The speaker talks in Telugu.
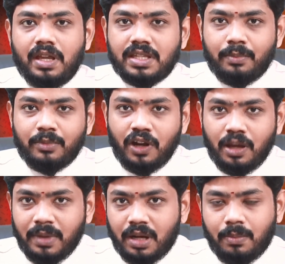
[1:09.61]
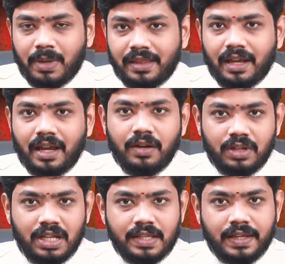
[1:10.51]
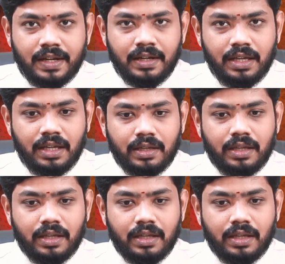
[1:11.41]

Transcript: ఈ సమయంలో మీరు బద్ధకాన్ని వదిలేసేయండి